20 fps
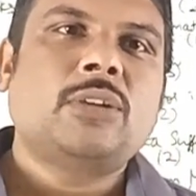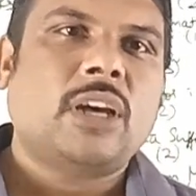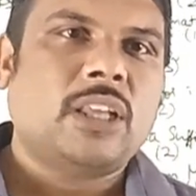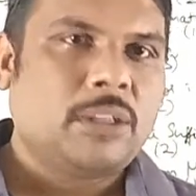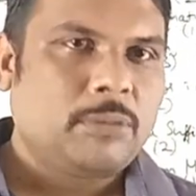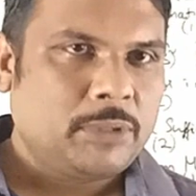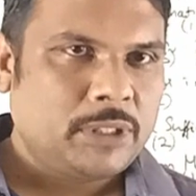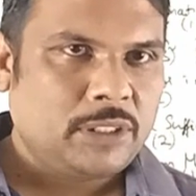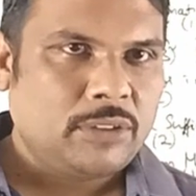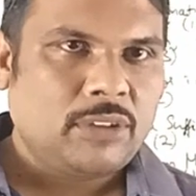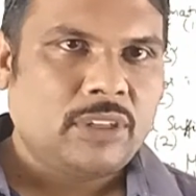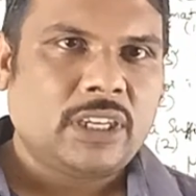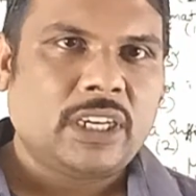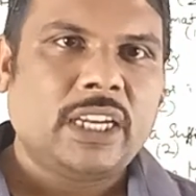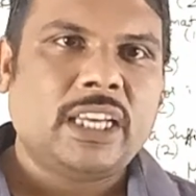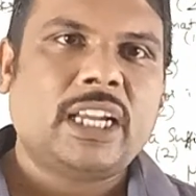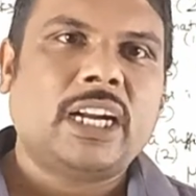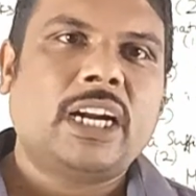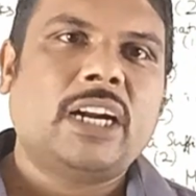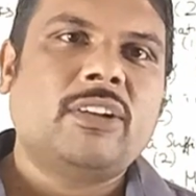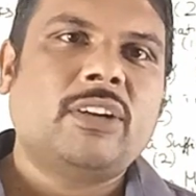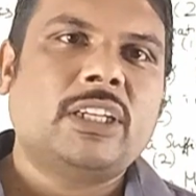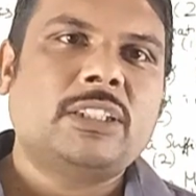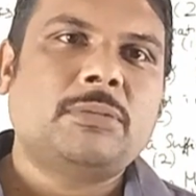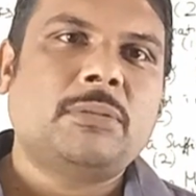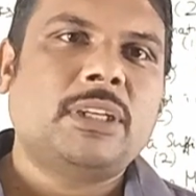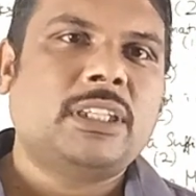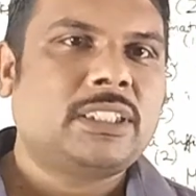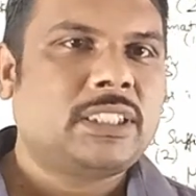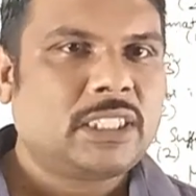ஸோ அதை பற்றி ஒரு கிளியரான
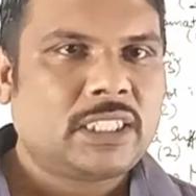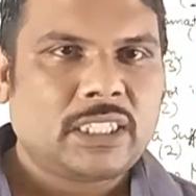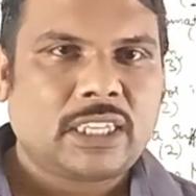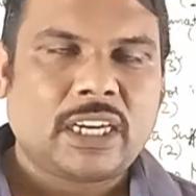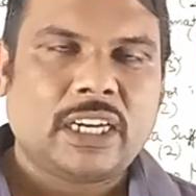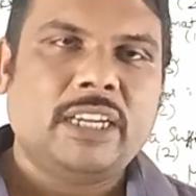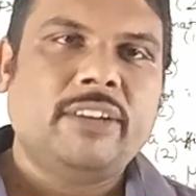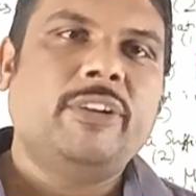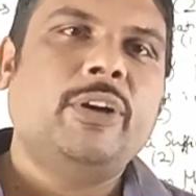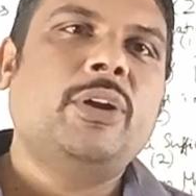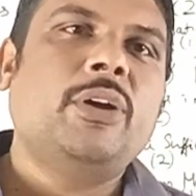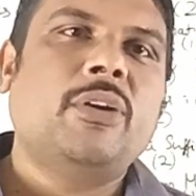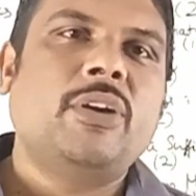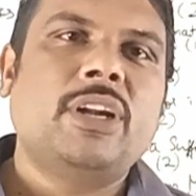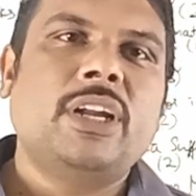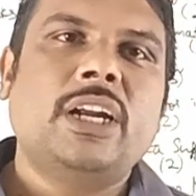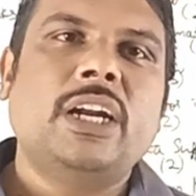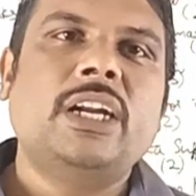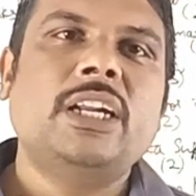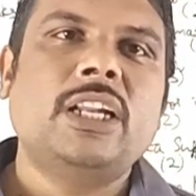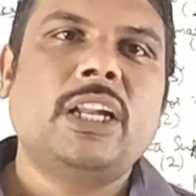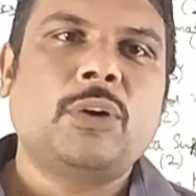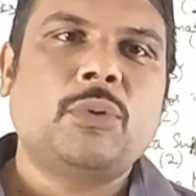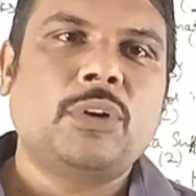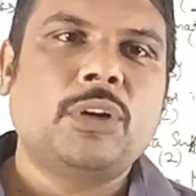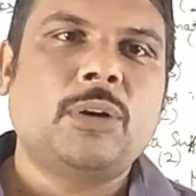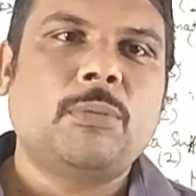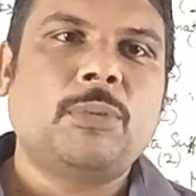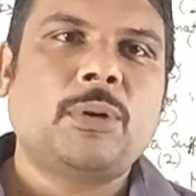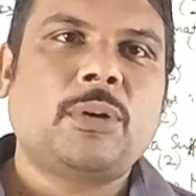எக்ஸ்பிளேஷன் வீடியோ
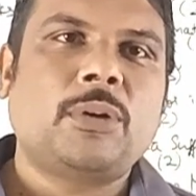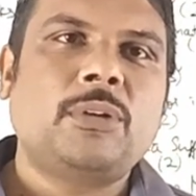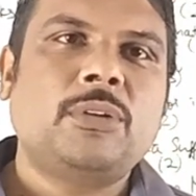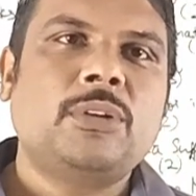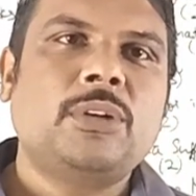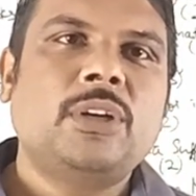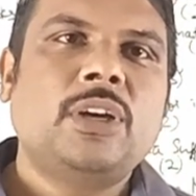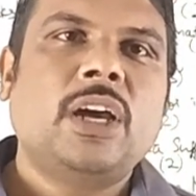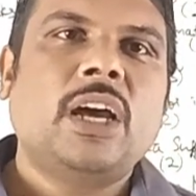ரெண்டில் கொடுக்க போகிறோம்